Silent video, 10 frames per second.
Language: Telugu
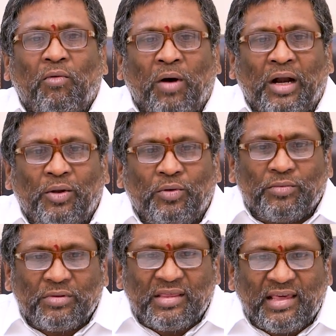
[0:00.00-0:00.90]
వాళ్ళు
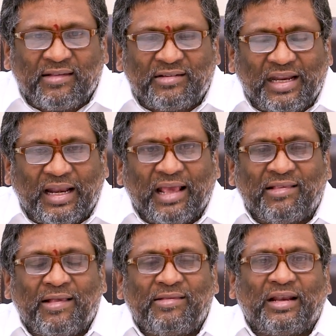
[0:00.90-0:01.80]
జిఎస్టీ
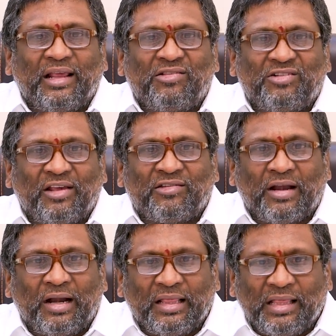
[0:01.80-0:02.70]
లైసెన్స్
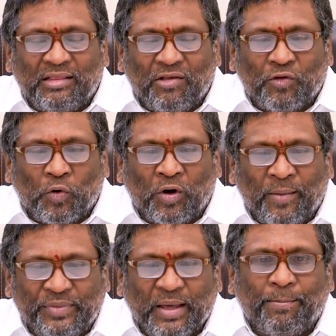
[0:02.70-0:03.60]
రిజిస్ట్రేషన్ అనేది
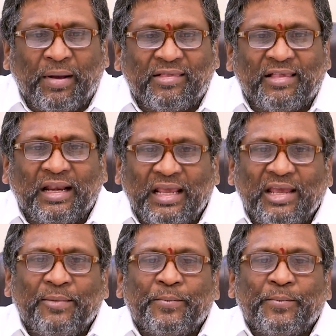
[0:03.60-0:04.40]
తీసుకోవడం తప్పనిసరి